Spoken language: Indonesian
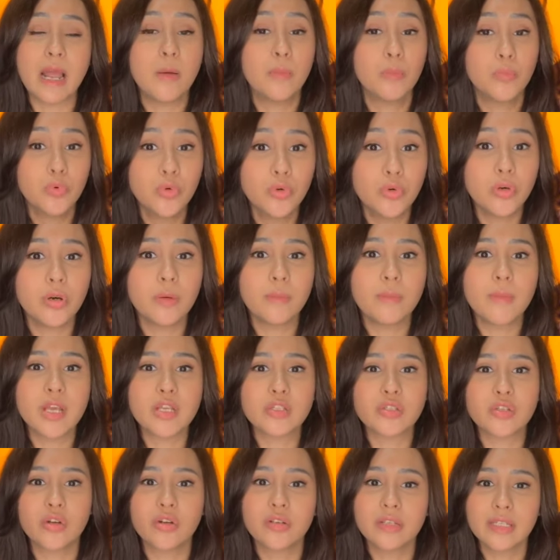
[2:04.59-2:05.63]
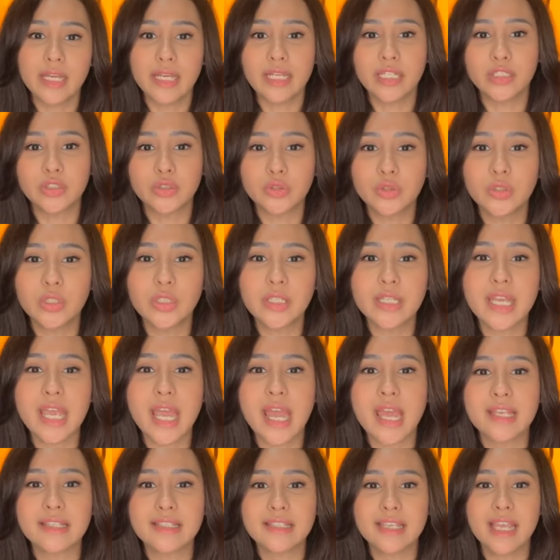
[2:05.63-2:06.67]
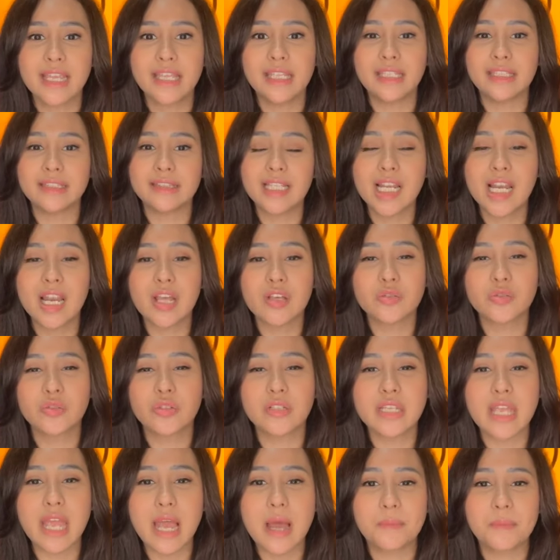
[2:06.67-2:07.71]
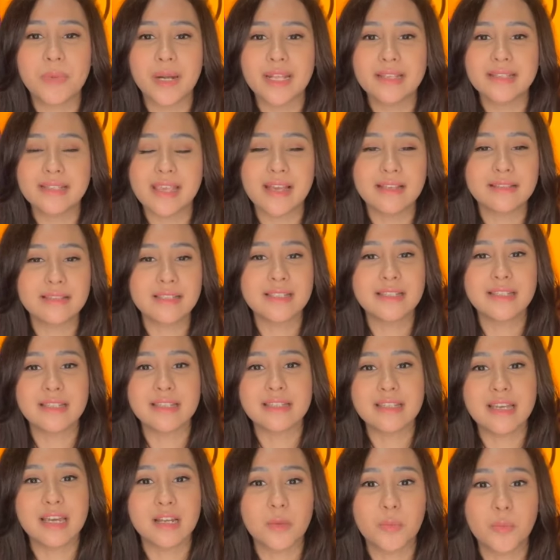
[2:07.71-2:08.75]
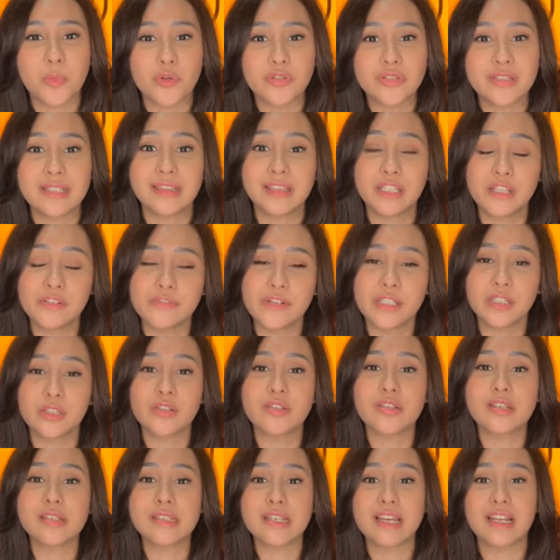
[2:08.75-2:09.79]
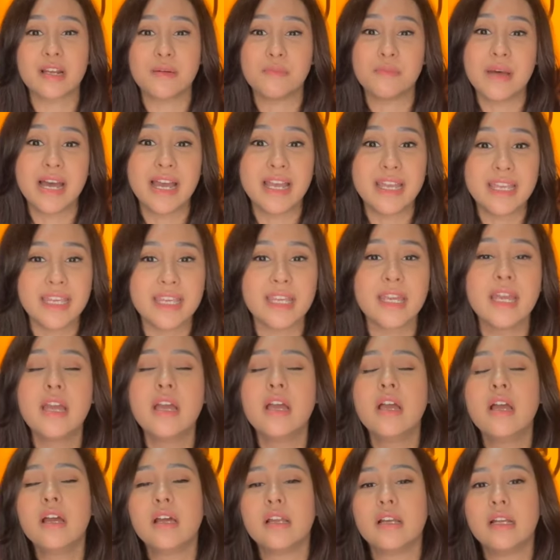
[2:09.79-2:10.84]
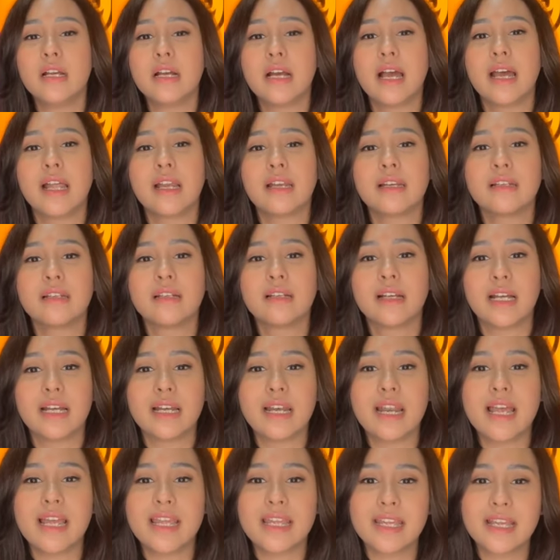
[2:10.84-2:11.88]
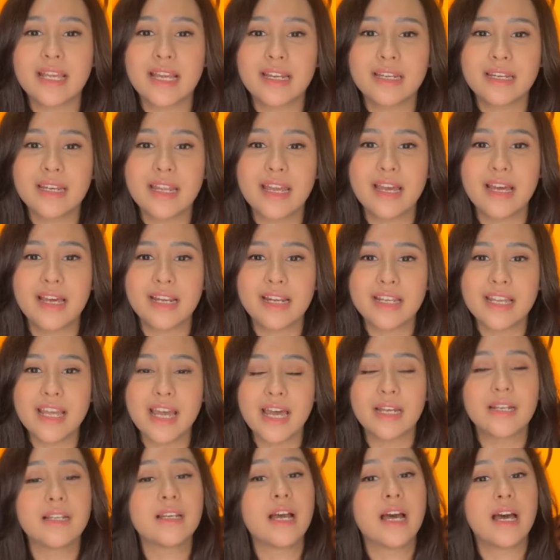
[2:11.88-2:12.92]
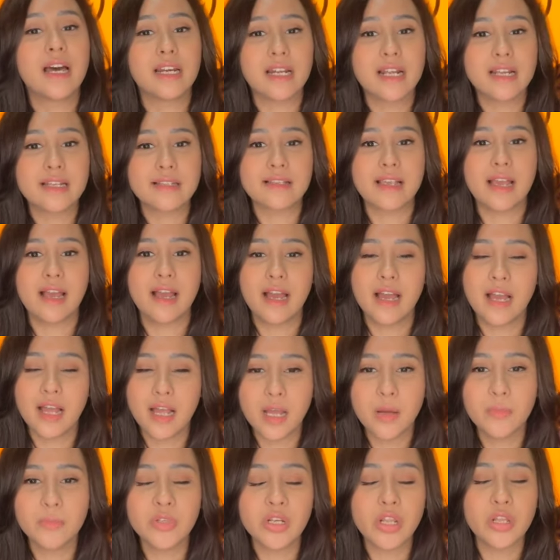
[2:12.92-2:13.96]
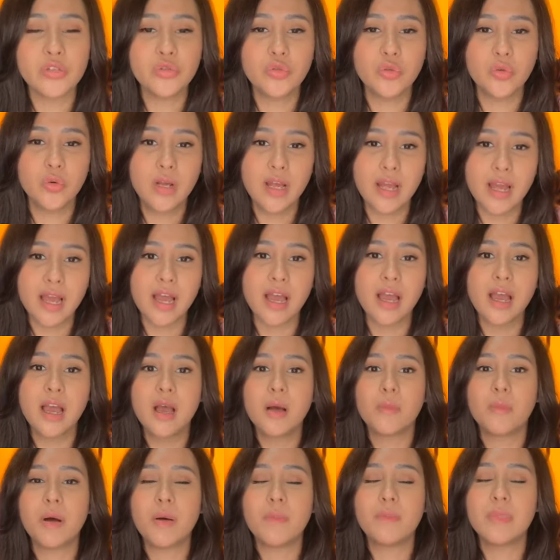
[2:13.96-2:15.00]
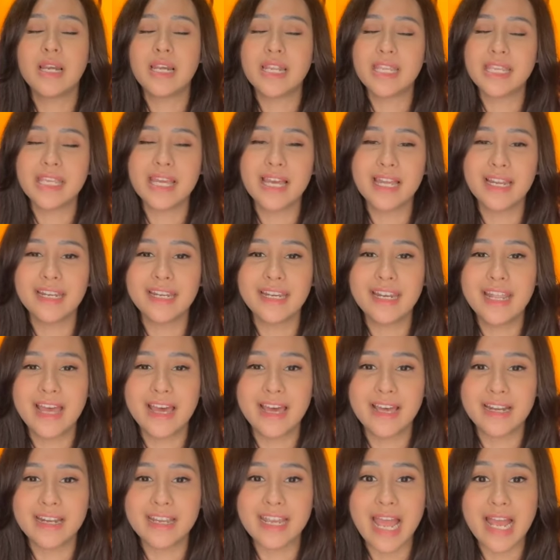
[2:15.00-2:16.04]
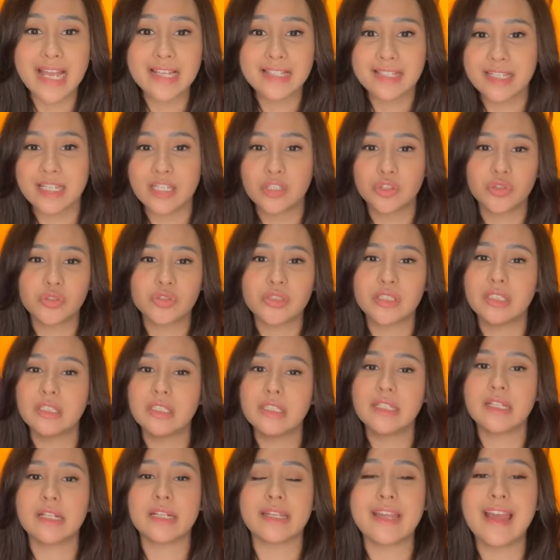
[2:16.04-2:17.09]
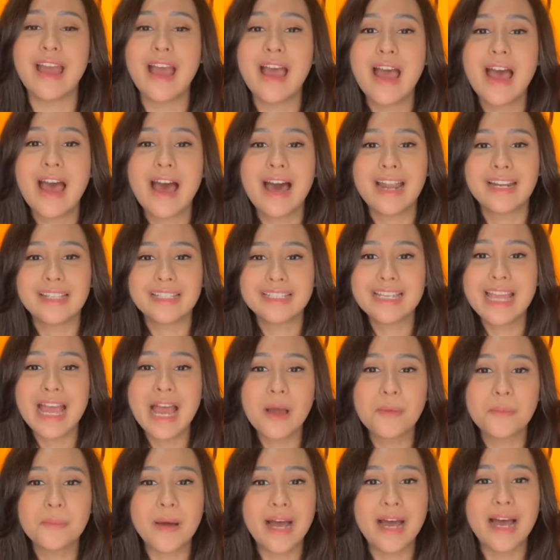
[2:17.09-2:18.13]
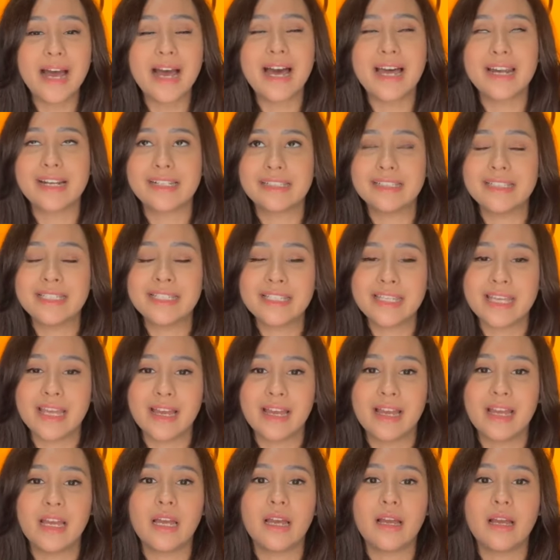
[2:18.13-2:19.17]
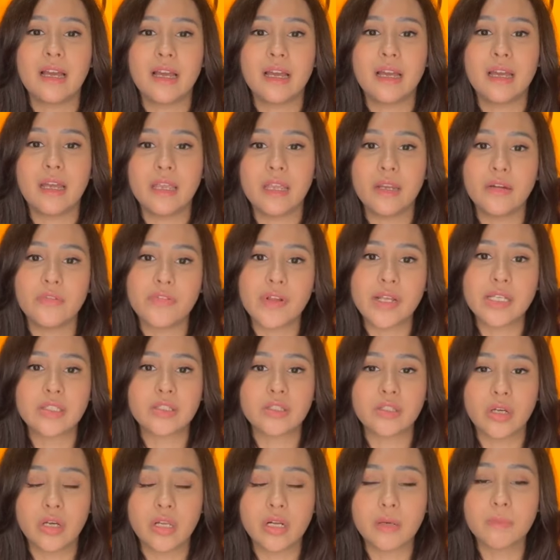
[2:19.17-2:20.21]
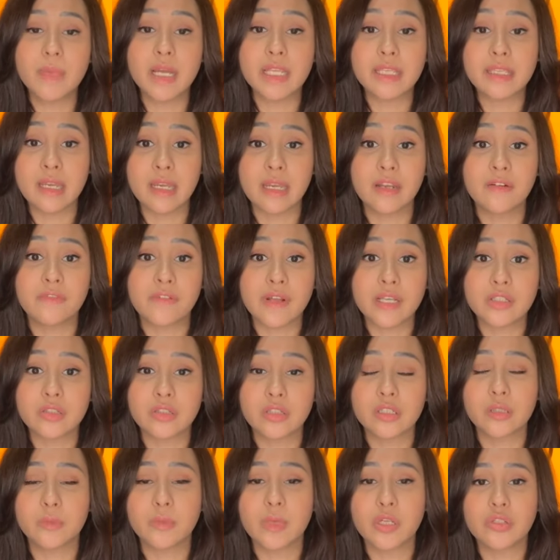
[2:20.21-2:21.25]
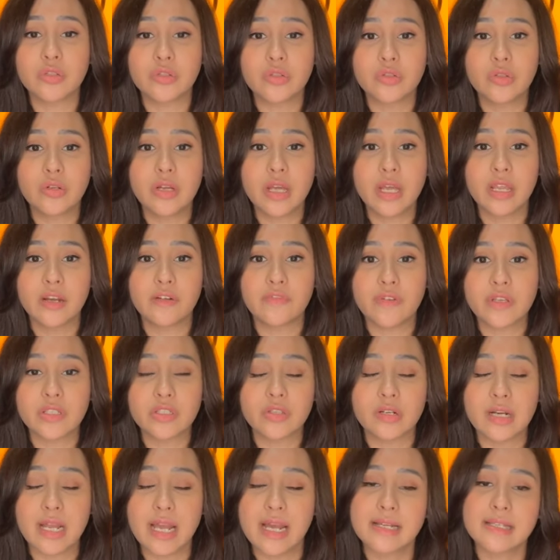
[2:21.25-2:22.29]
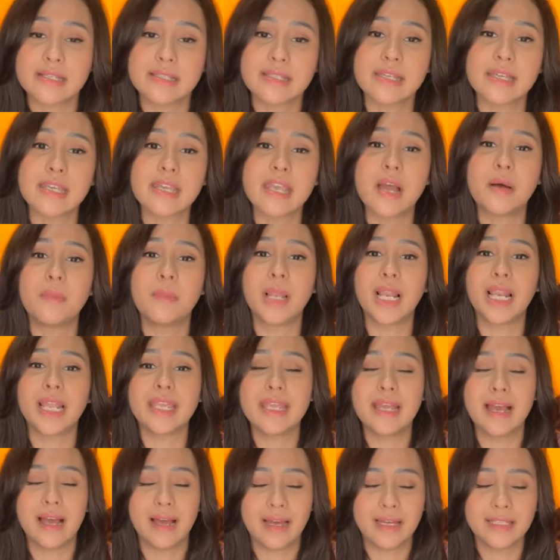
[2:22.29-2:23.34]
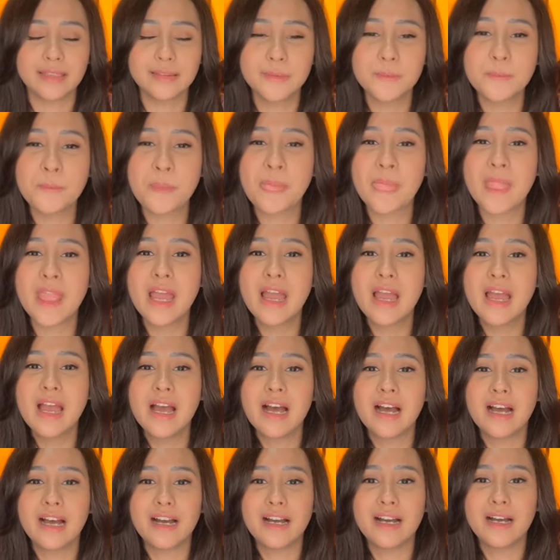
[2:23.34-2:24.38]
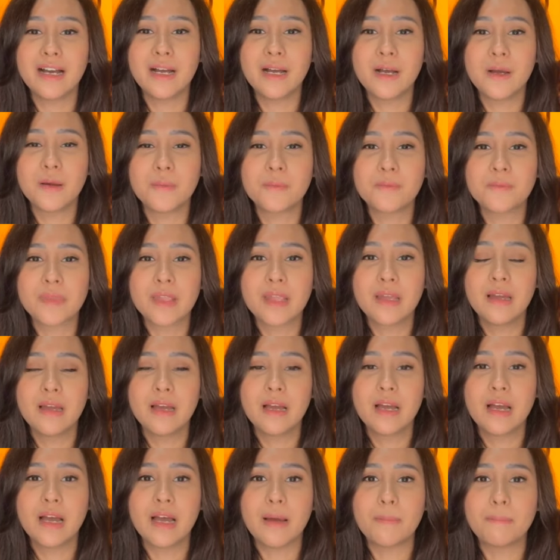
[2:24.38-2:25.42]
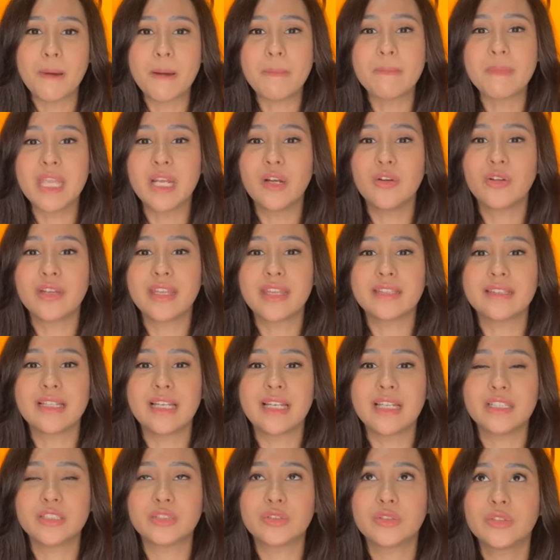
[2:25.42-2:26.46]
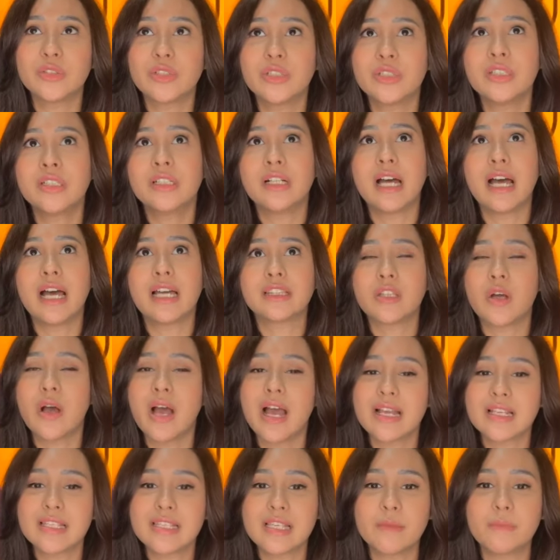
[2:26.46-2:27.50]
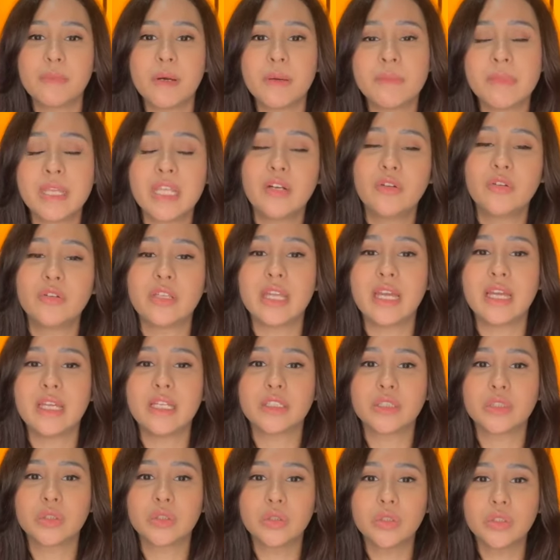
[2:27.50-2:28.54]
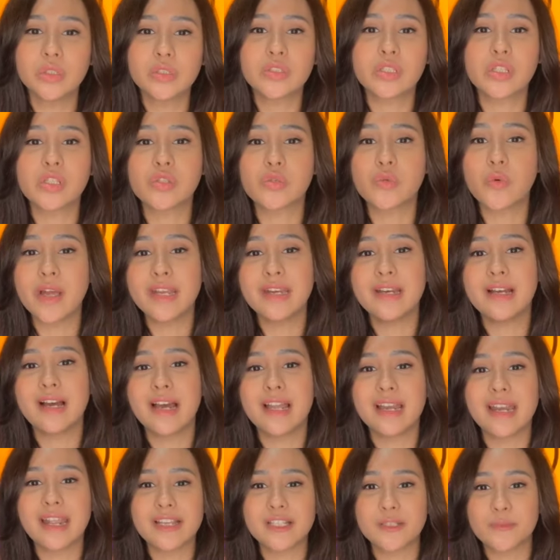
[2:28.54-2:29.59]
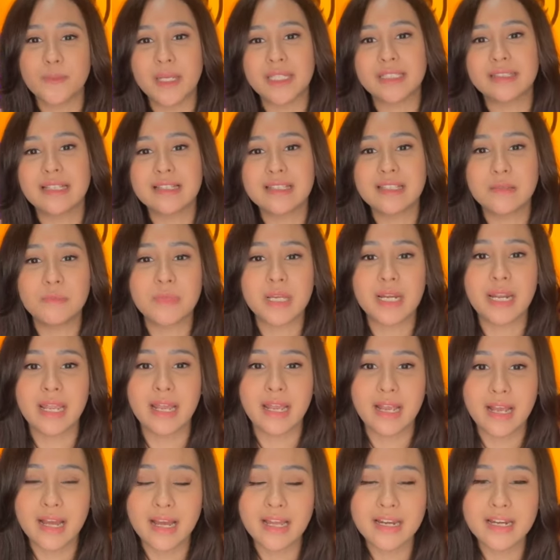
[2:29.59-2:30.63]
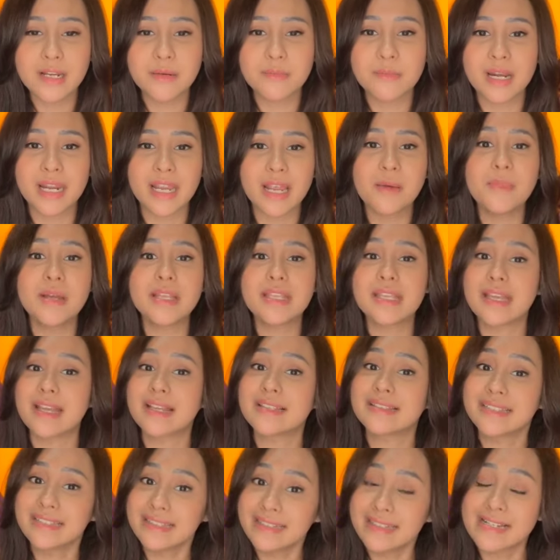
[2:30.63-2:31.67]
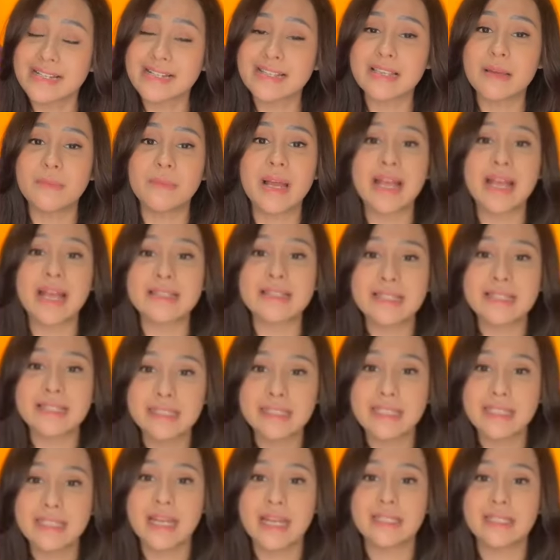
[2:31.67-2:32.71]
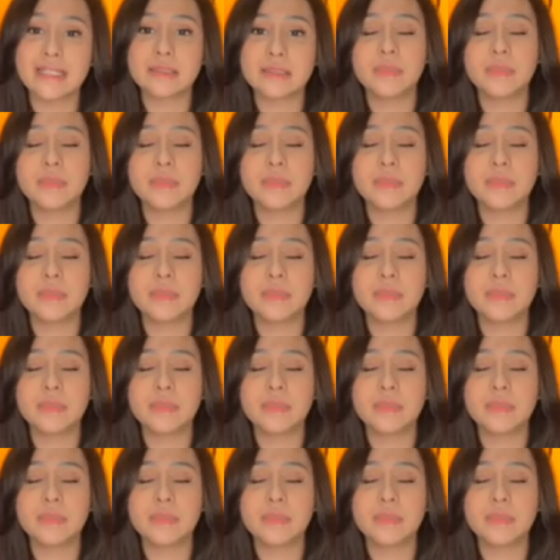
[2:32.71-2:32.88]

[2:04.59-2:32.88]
Rabu besoknya itu IHSG kita langsung diapresiasi secara positif atau secara baik dengan kenaikan dari harga-harga saham dan juga pembelian dari asing itu sendiri. Artinya apa? Artinya uh, investor, banyak investor termasuk juga investor asing yang melihat um, pemilu kita itu atau hasil pemilunya itu sesuai dengan ekspektasi mereka dan mereka banyak yang senang sama hasilnya.